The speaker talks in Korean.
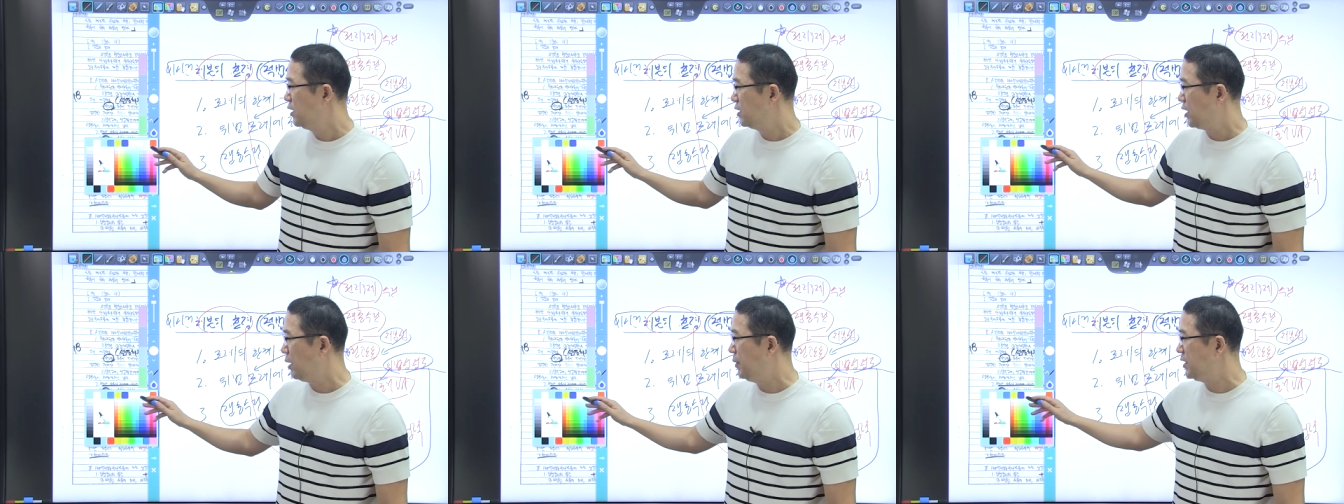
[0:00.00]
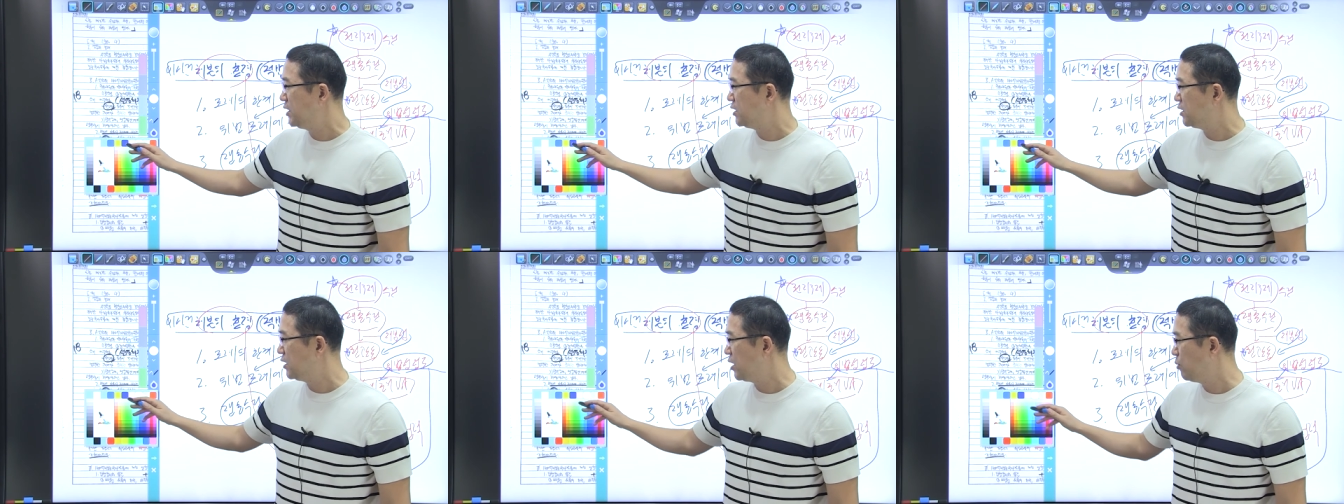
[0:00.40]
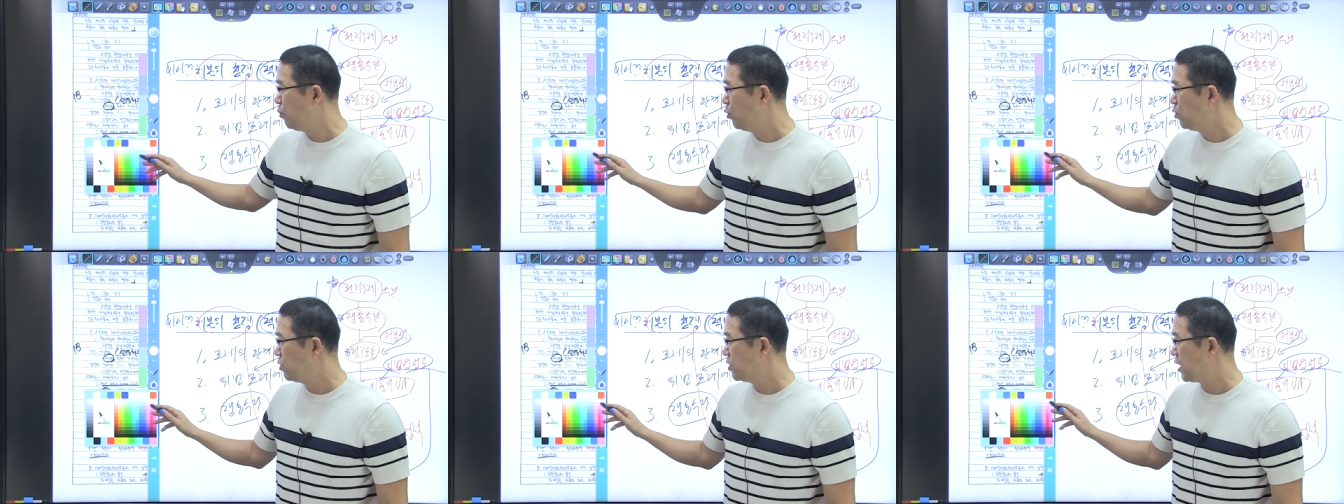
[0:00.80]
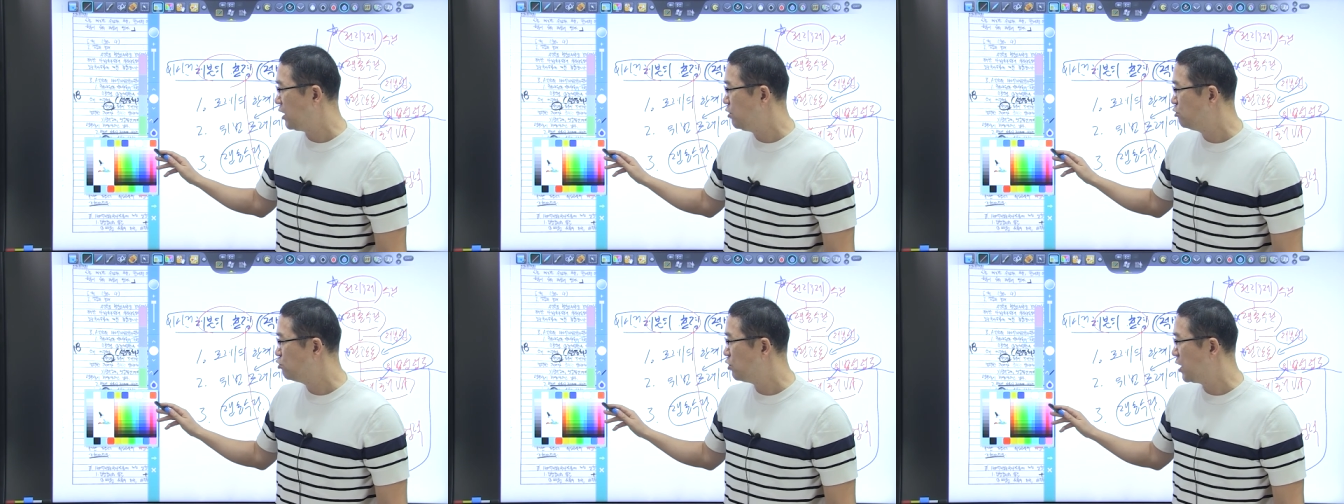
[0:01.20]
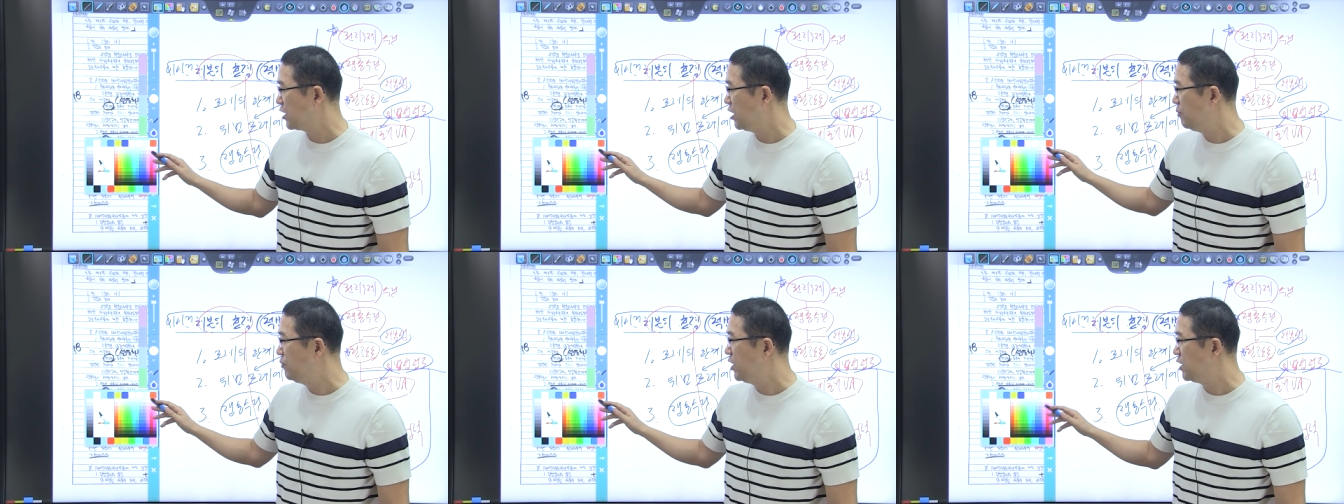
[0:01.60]
답안지 쓸 때 모든 걸 다
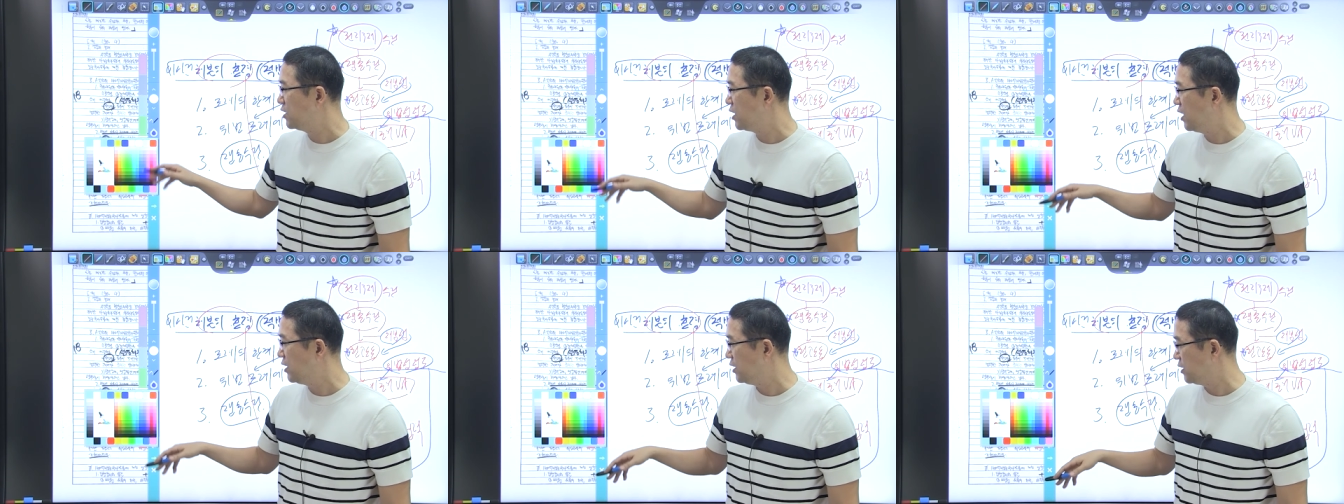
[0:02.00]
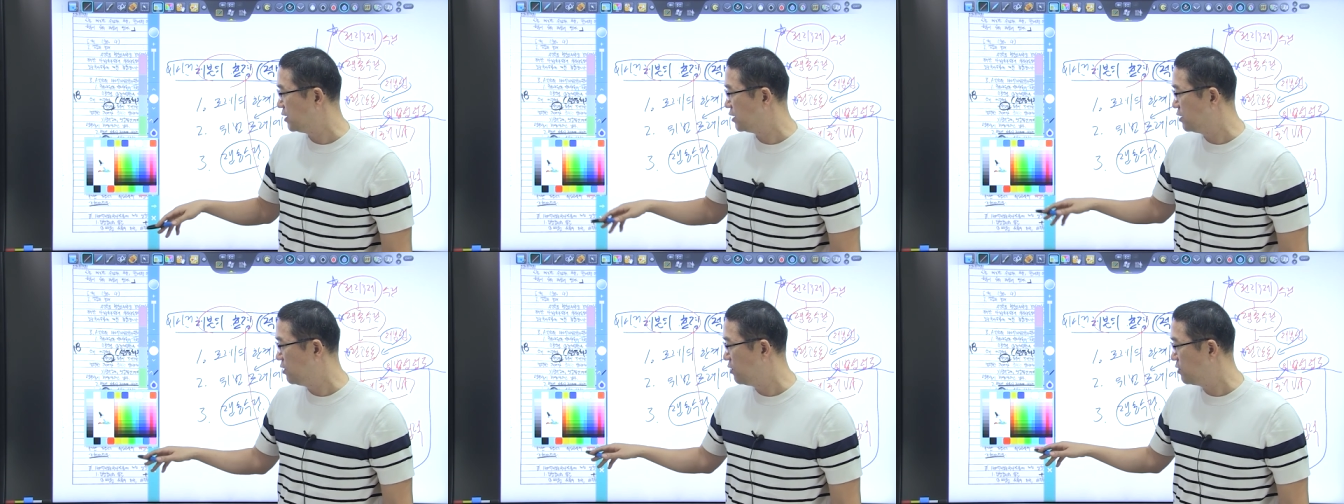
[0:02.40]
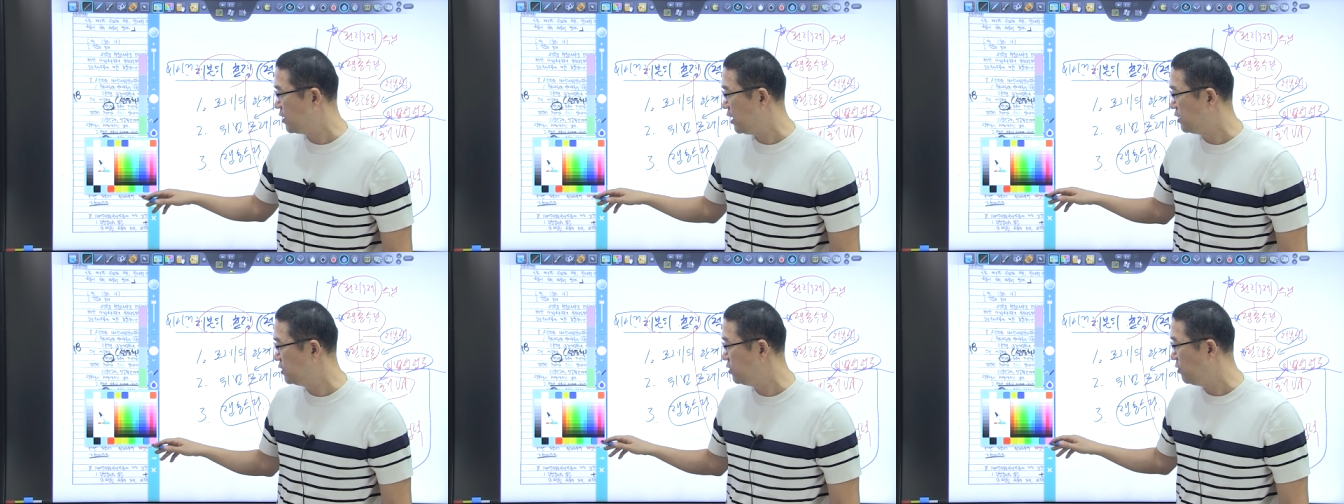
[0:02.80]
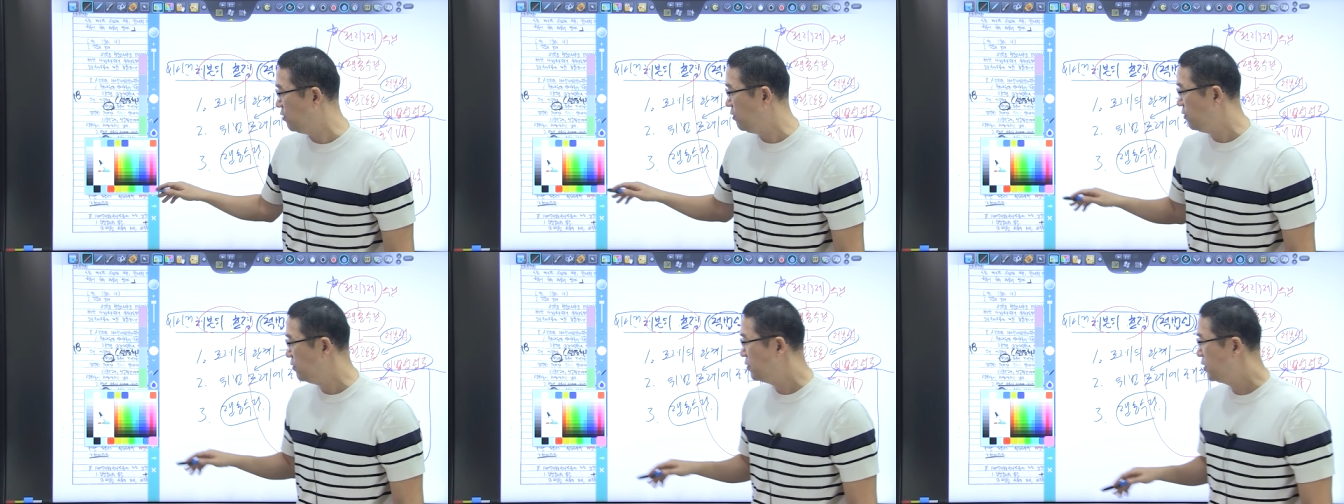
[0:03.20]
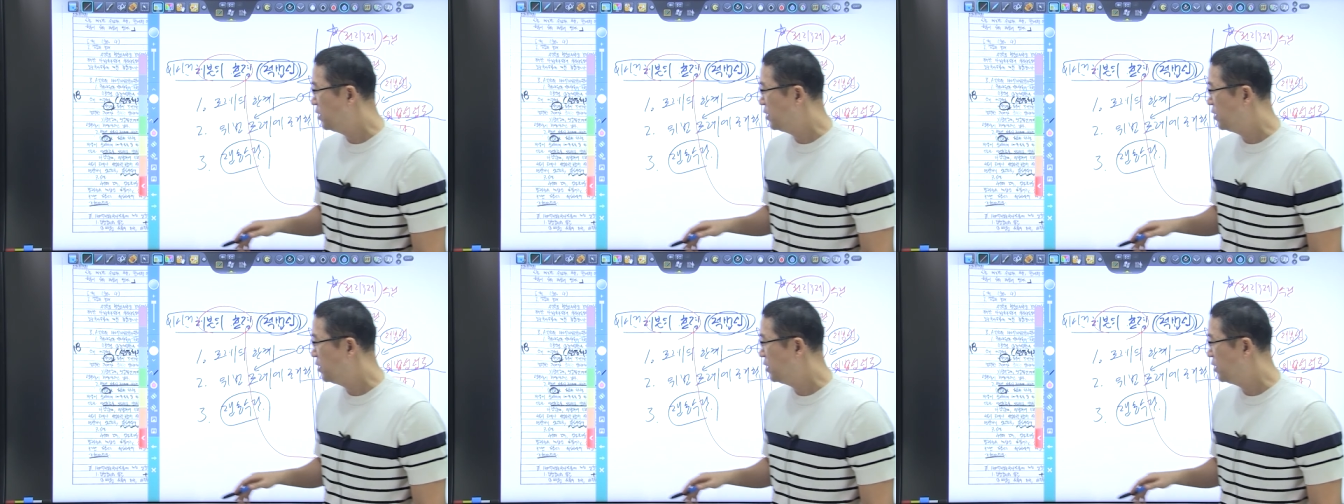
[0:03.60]
현출하기 힘들 때는 그럴 때는요